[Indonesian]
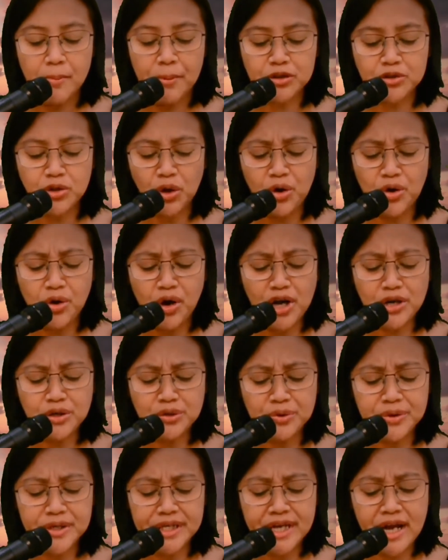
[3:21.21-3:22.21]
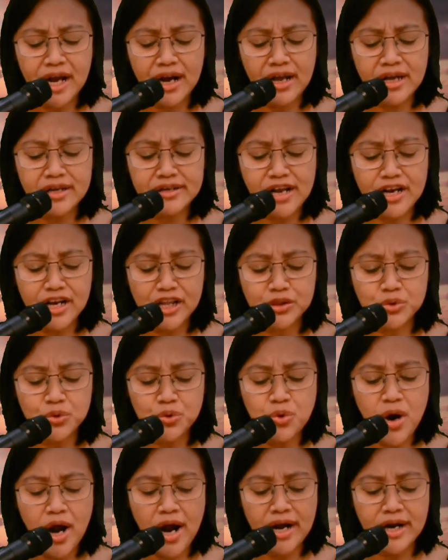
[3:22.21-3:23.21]
Pertolonganku ialah dari
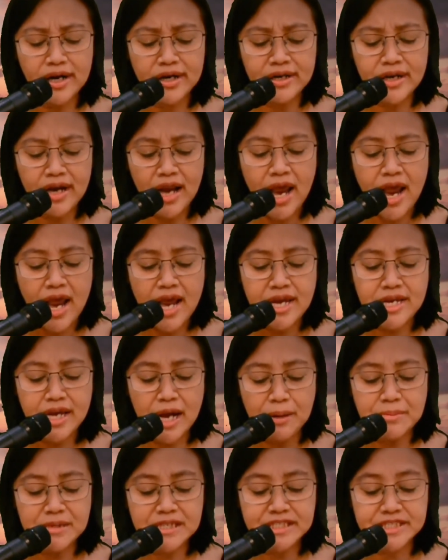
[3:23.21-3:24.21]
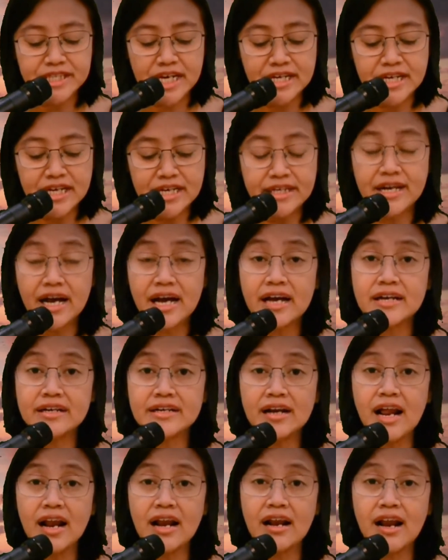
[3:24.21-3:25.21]
Tuhan yang
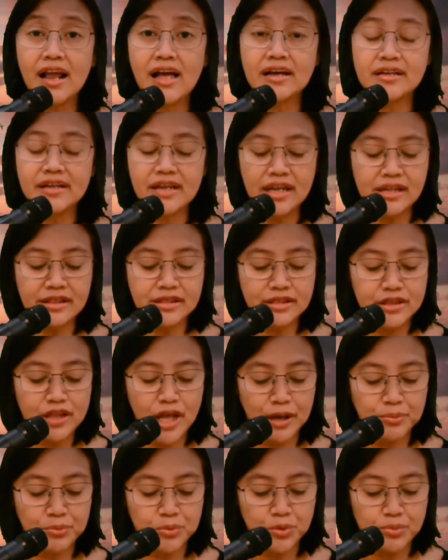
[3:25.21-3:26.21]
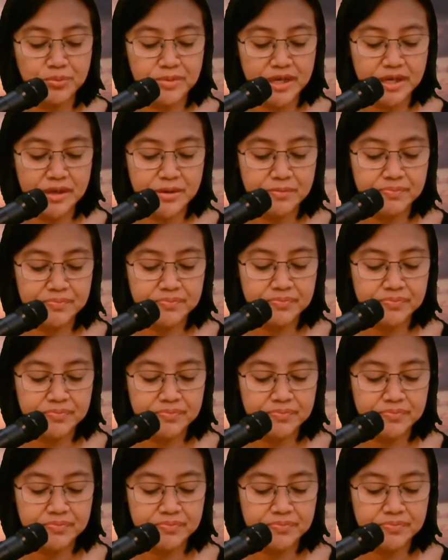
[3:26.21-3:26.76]
menjadikan langit dan bumi